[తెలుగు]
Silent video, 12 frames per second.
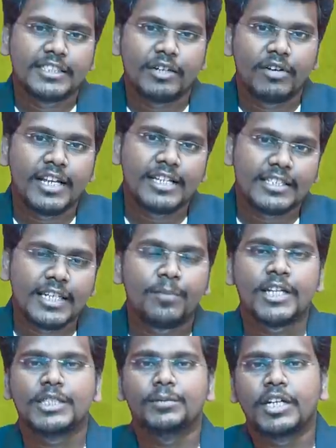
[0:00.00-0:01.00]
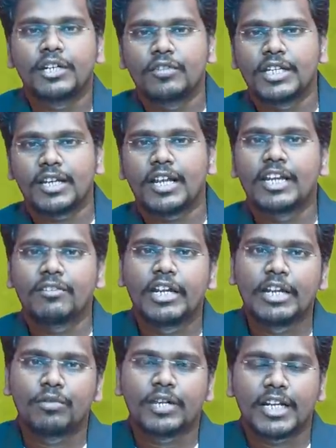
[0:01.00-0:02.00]
సెవెన్ డేస్ రీప్లేస్మెంట్ విధానాలు
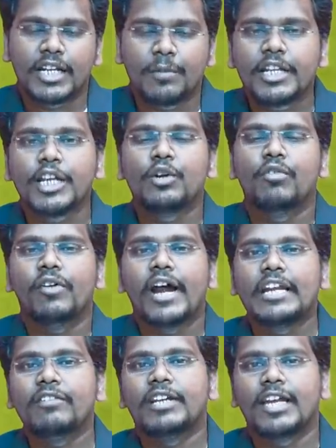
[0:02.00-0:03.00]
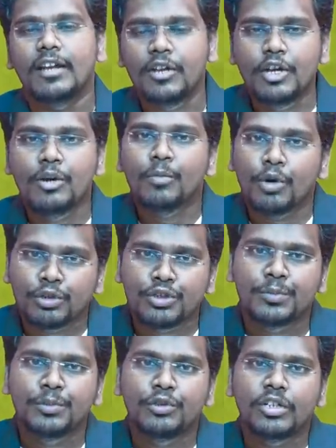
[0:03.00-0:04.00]
ఇవన్నీ ఉంటాయి కాబట్టి ఎక్కువ వాటికే మొగ్గు
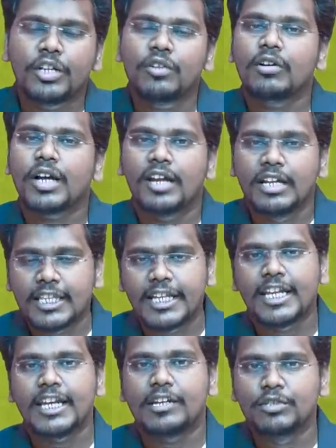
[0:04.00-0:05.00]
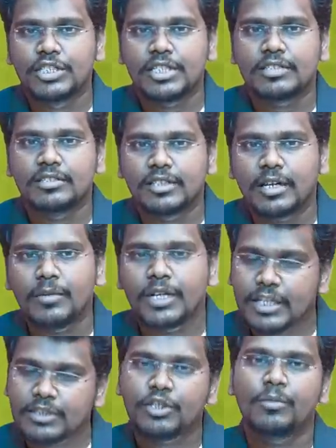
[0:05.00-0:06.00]
చూపుతున్నారు ఇంటి దగ్గరికే వచ్చేస్తుంది
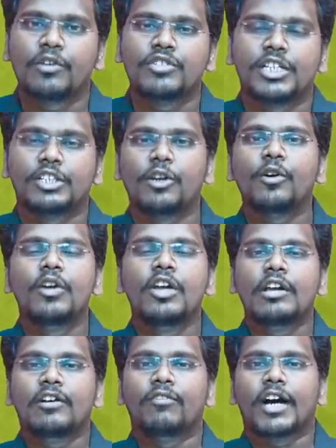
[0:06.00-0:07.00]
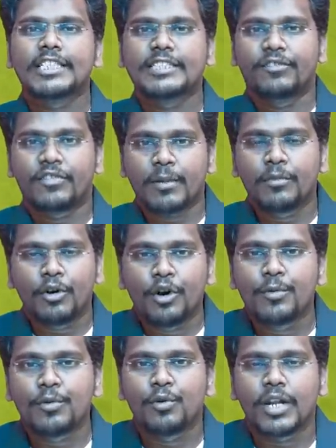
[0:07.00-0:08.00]
కాబట్టి సో భవిష్యత్తులో వాచ్ ఫ్రమ్
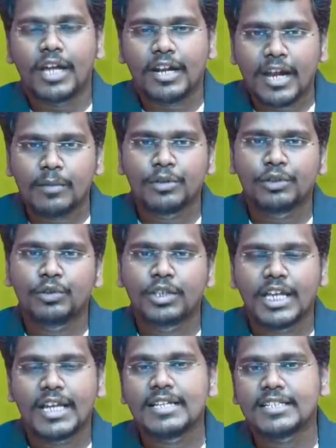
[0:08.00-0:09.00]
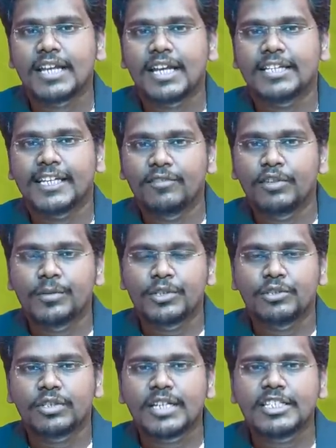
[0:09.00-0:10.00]
హోమ్ కూడా రాబోతుంది అనే సంఖ్య సంకేతాలు
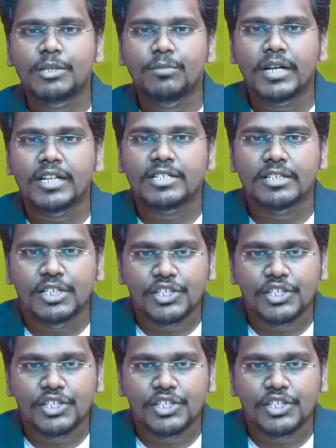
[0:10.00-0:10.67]
వినిపిస్తున్నాయి సినిమా ఇండస్ట్రీ